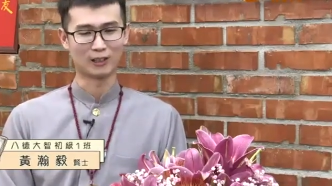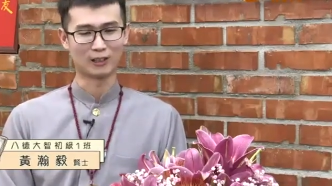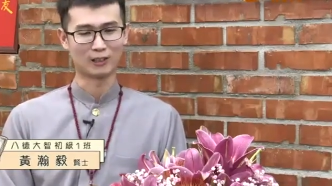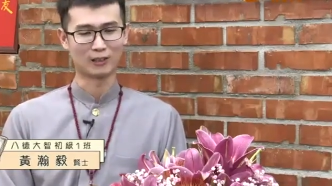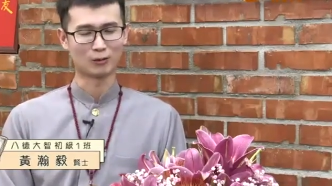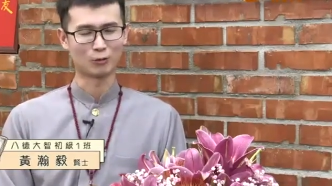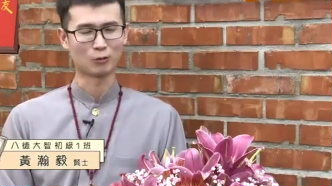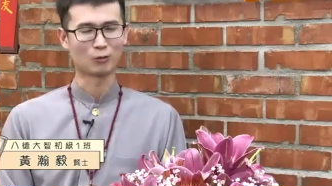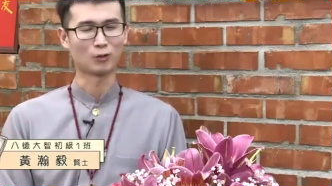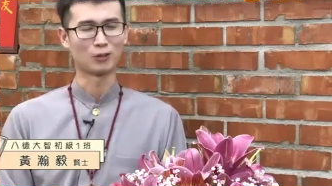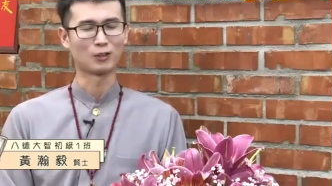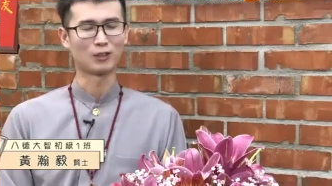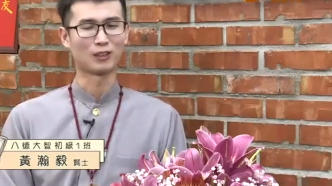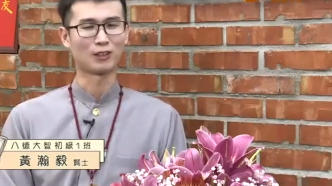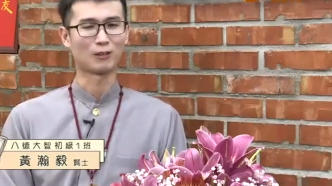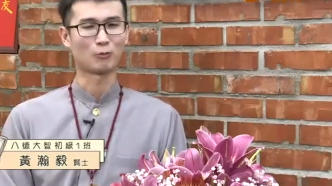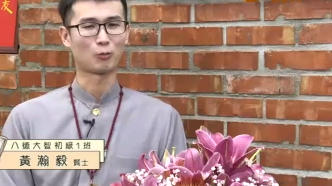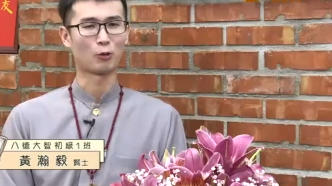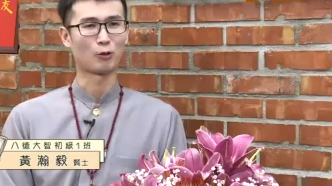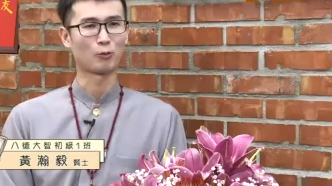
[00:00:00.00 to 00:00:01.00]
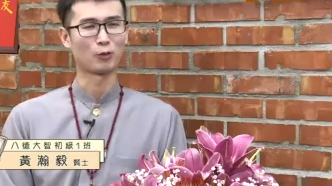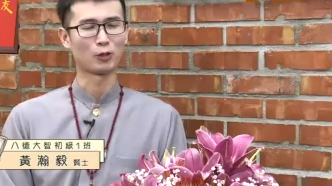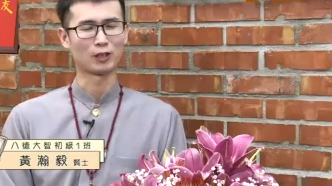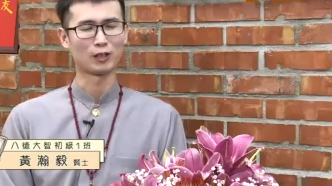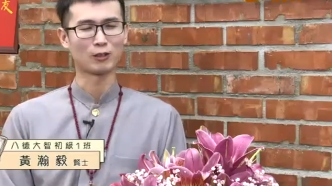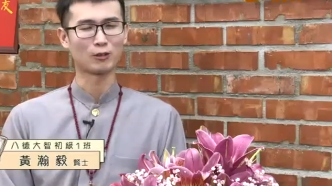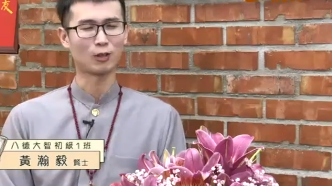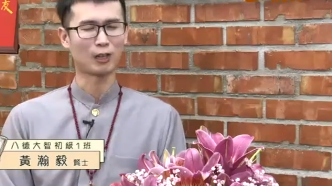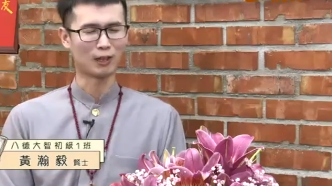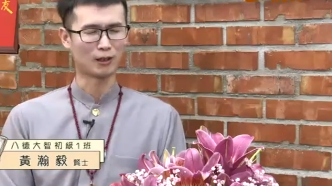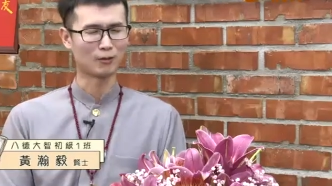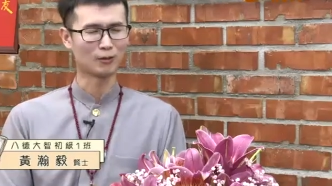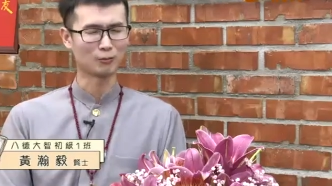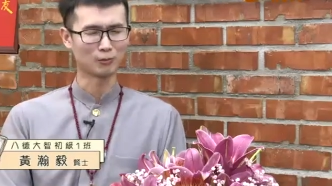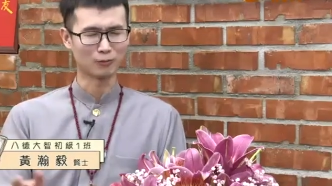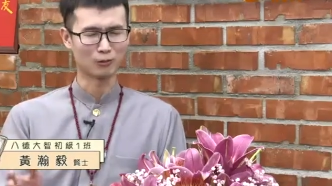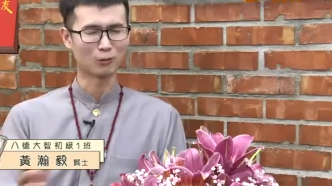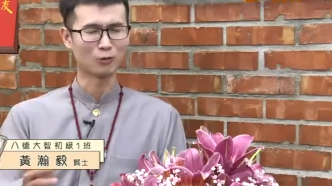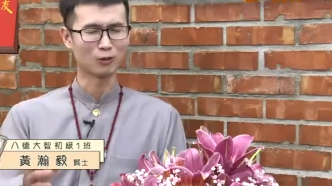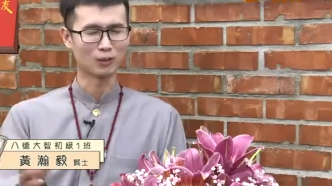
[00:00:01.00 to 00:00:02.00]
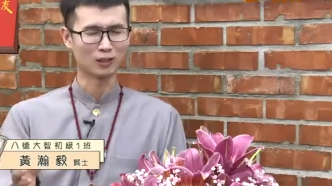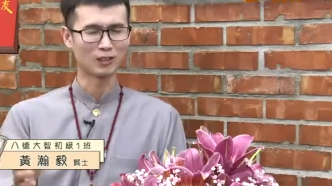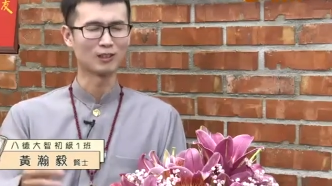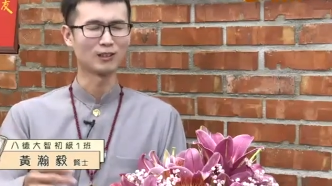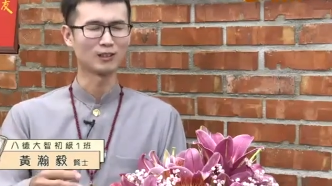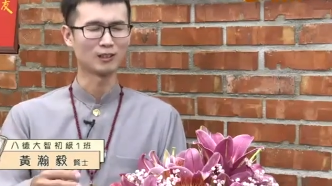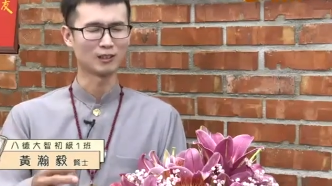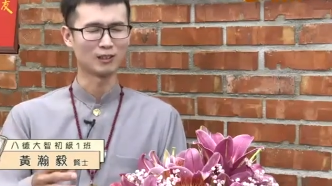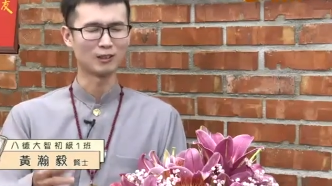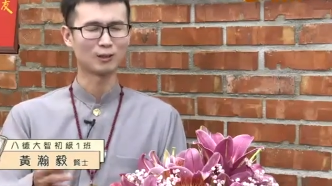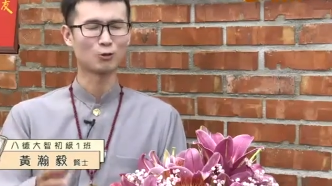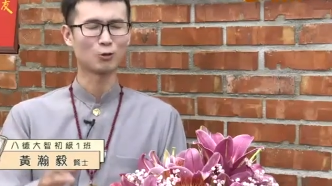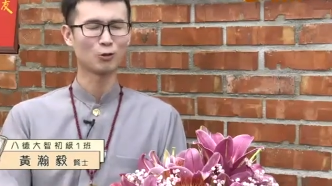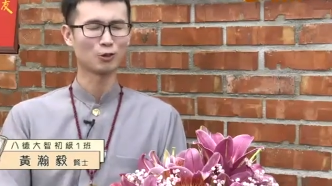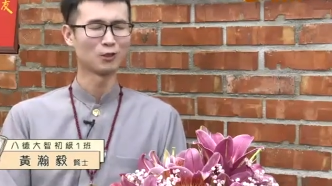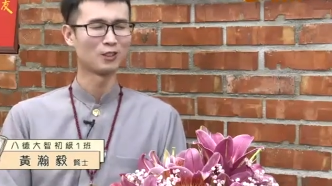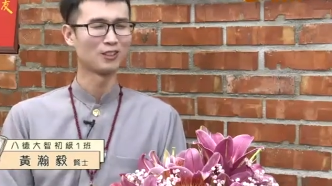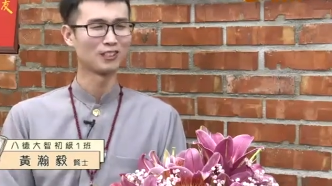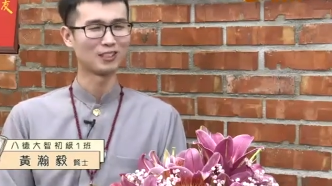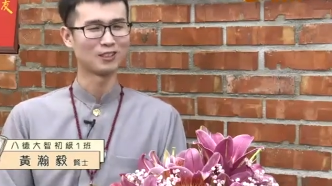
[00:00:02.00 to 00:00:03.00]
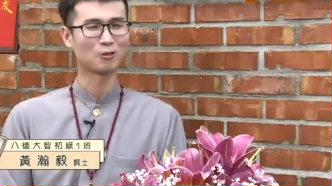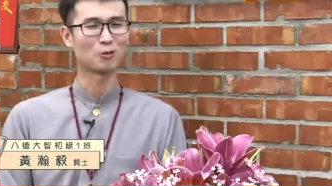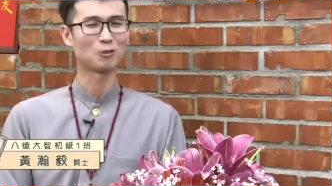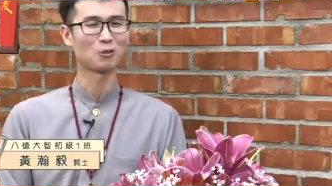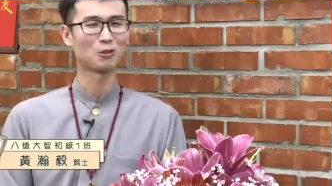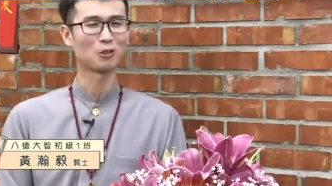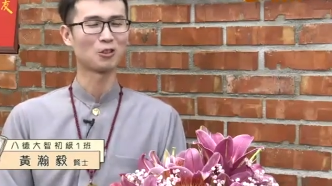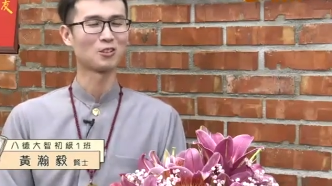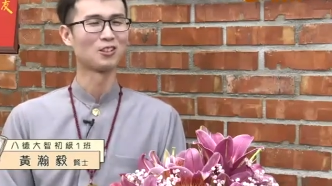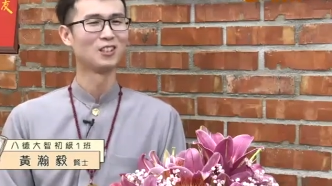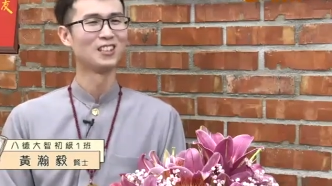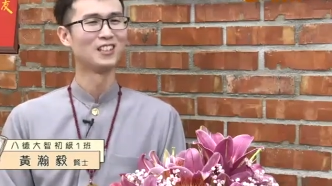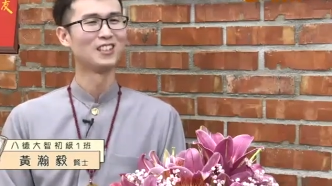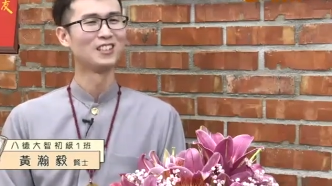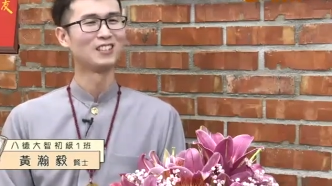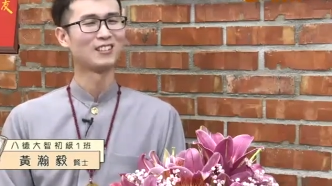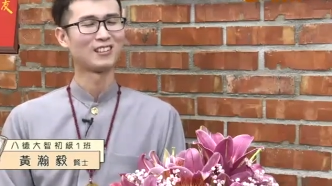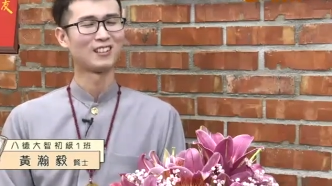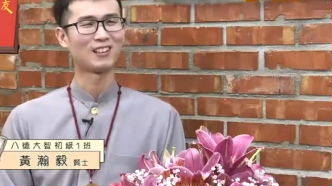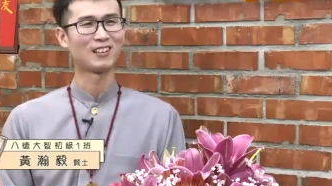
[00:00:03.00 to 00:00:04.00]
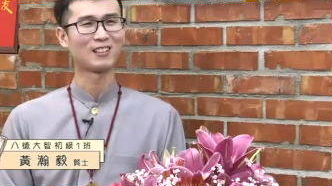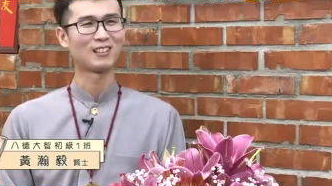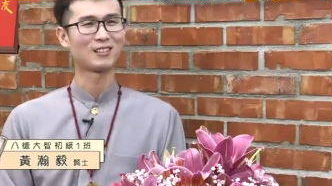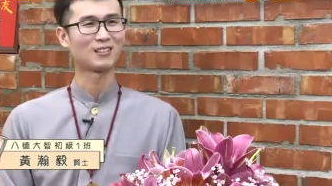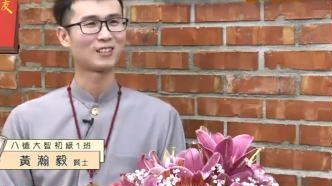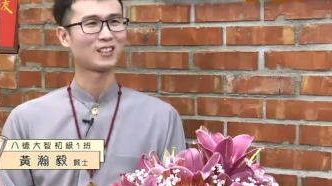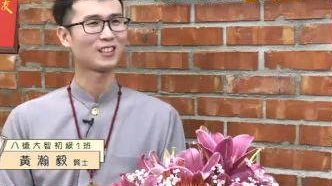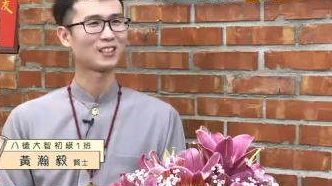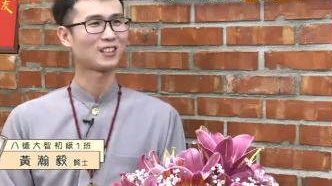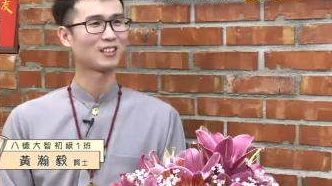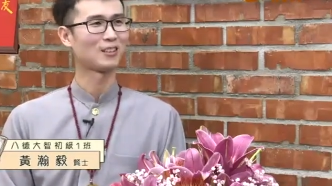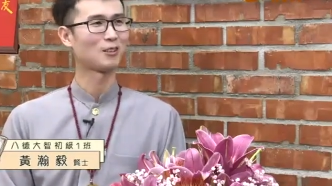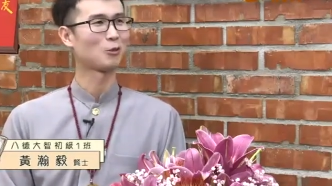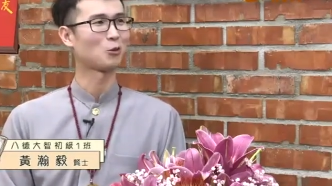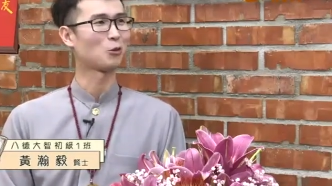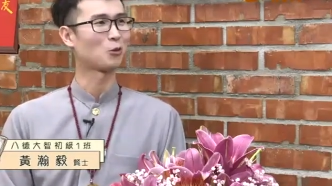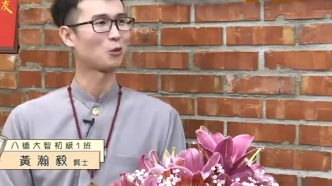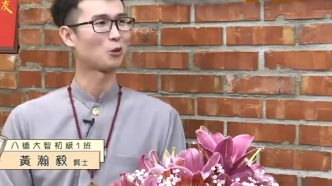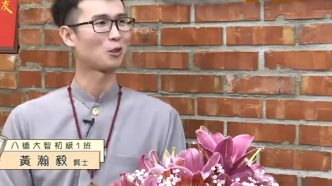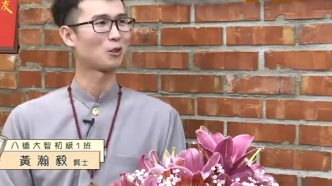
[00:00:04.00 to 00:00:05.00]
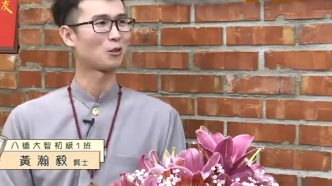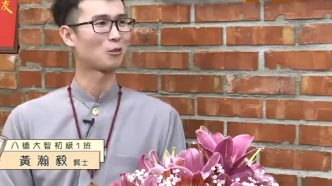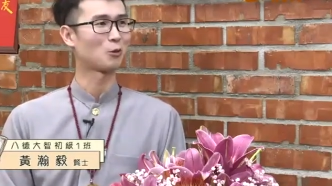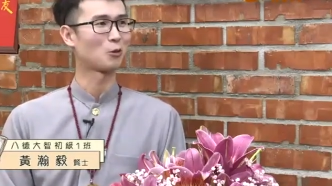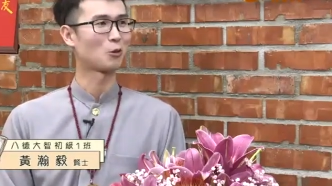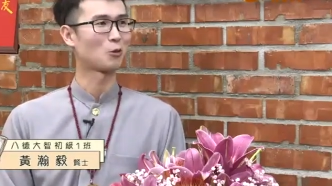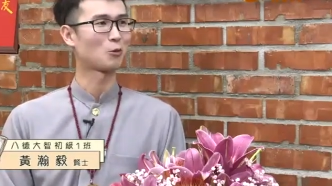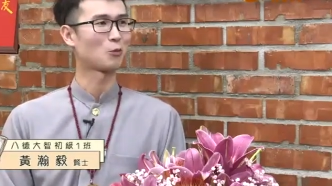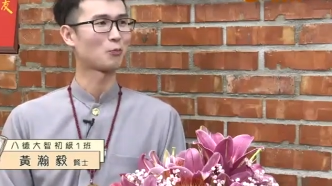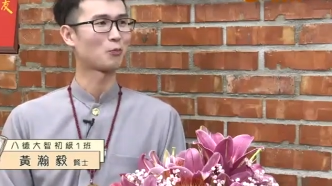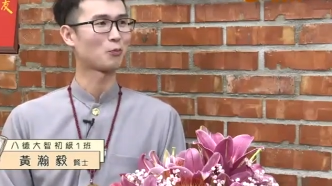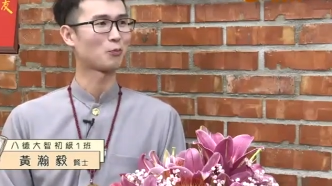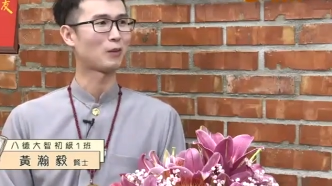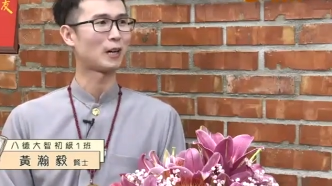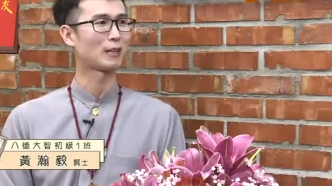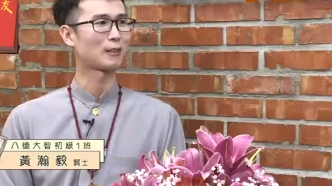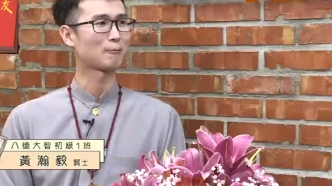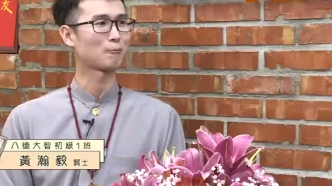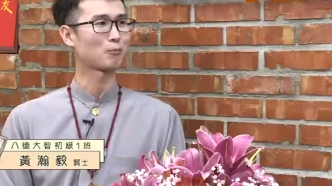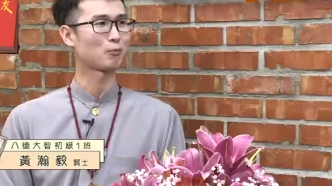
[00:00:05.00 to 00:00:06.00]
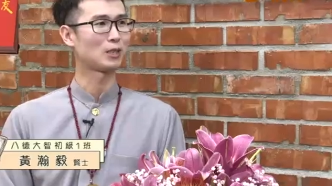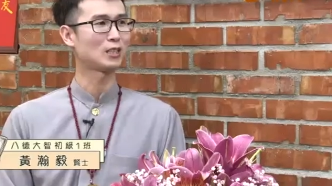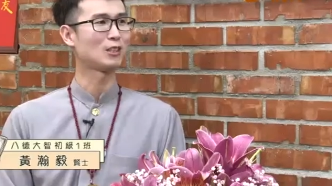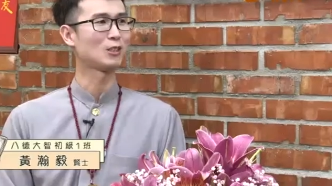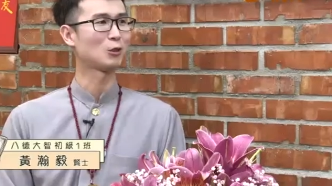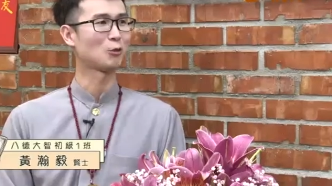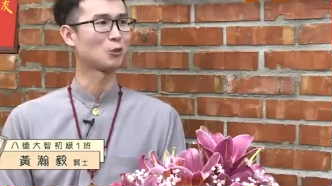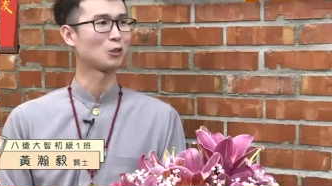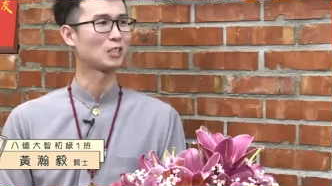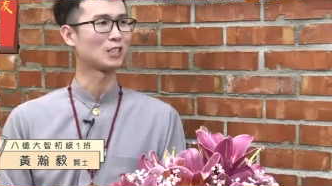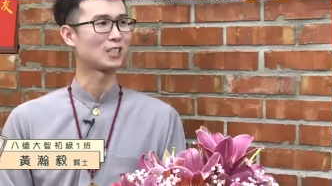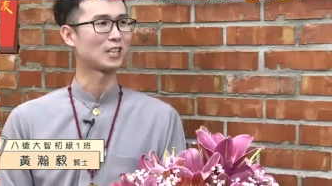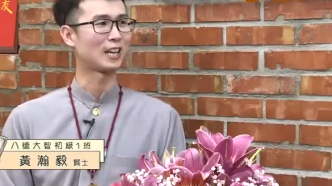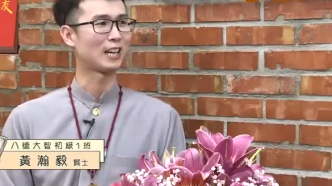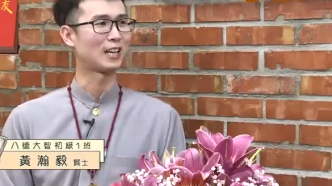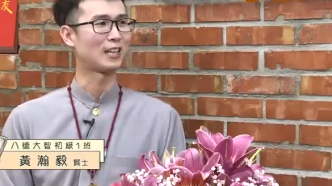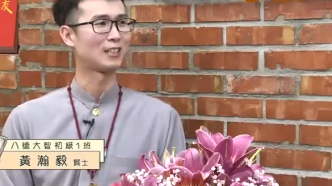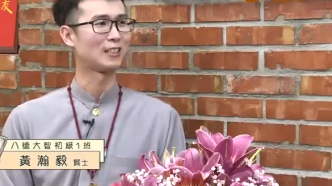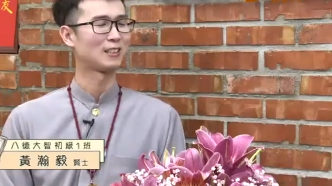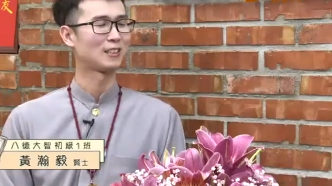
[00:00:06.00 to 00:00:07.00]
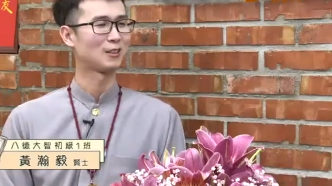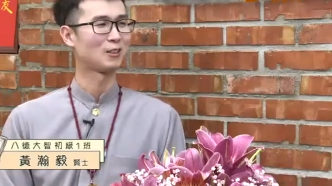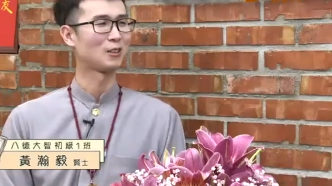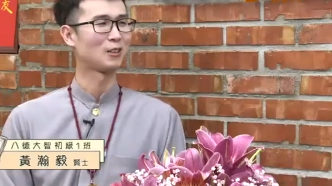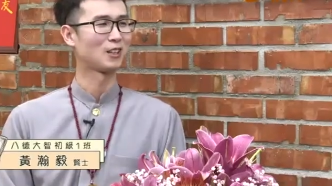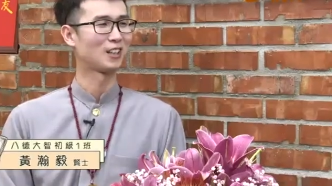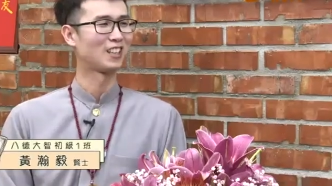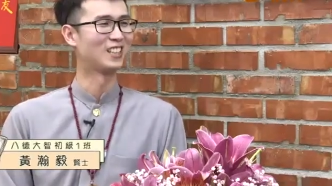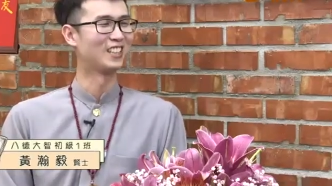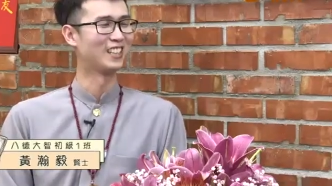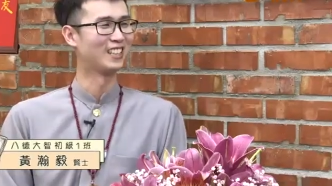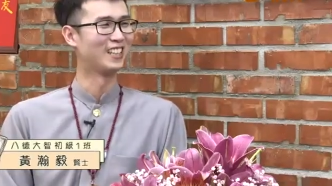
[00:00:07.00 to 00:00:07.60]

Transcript: 他说：“啊，宝贝，他说好，没问题，你去，你去弄，啊，那个我会，我会帮庇佑一下，对不对